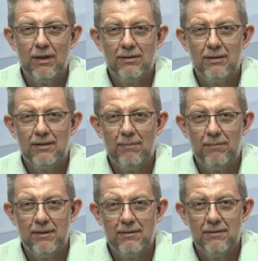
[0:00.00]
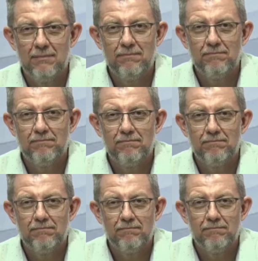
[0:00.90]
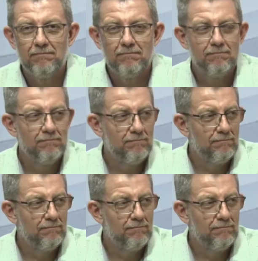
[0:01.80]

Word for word: debaixo desse tapete. Tazinho.